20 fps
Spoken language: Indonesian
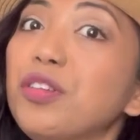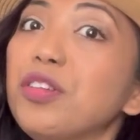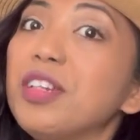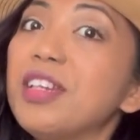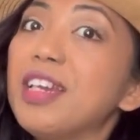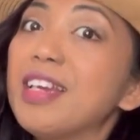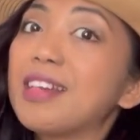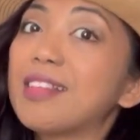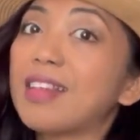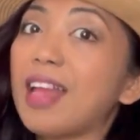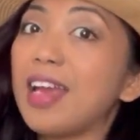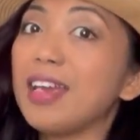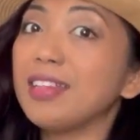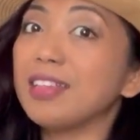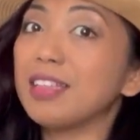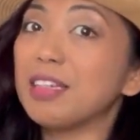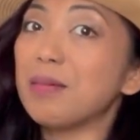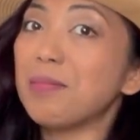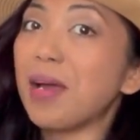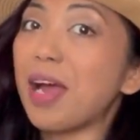to the next
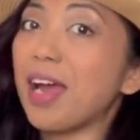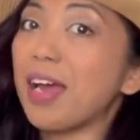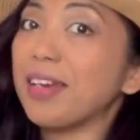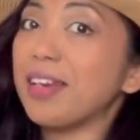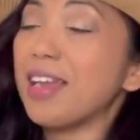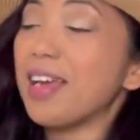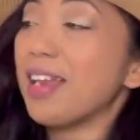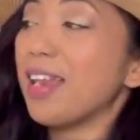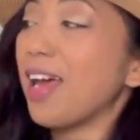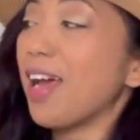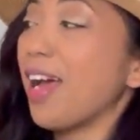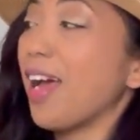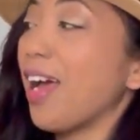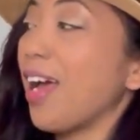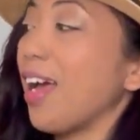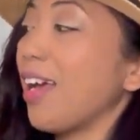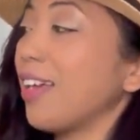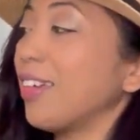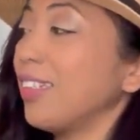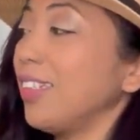item
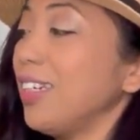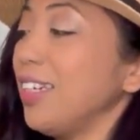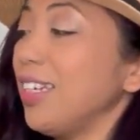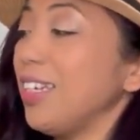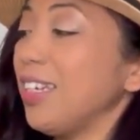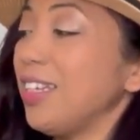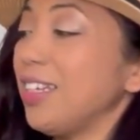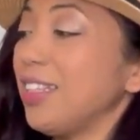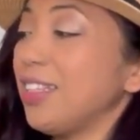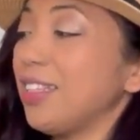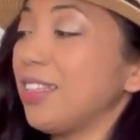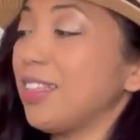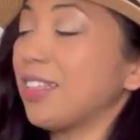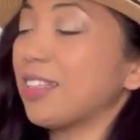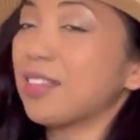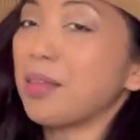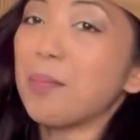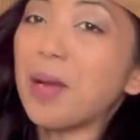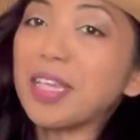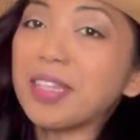adalah ini
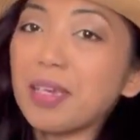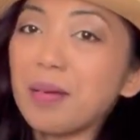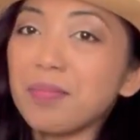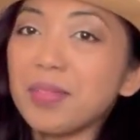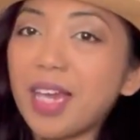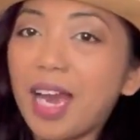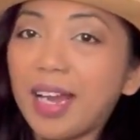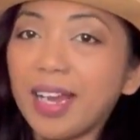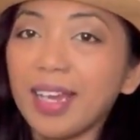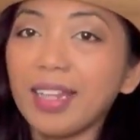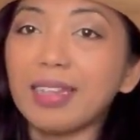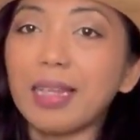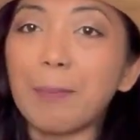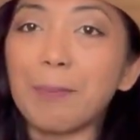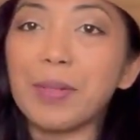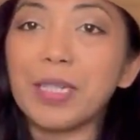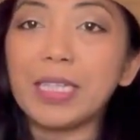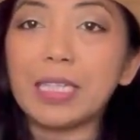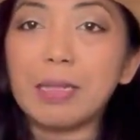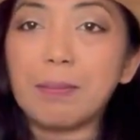semacam jaket
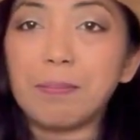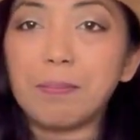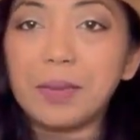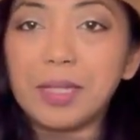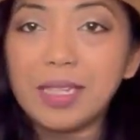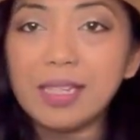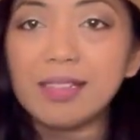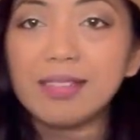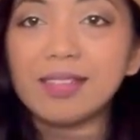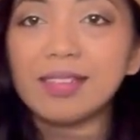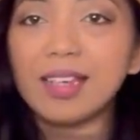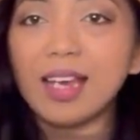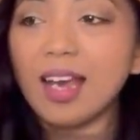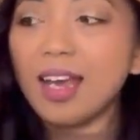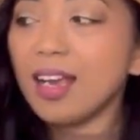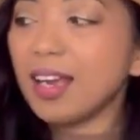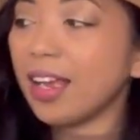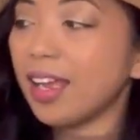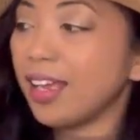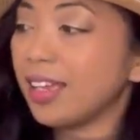tapi tipis
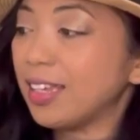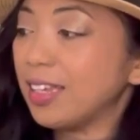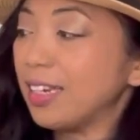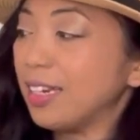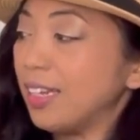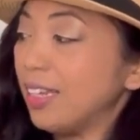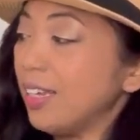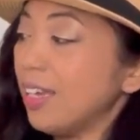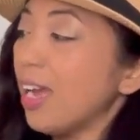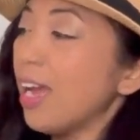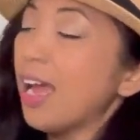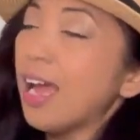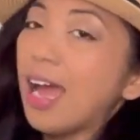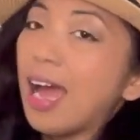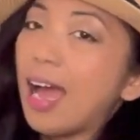ya kayak gini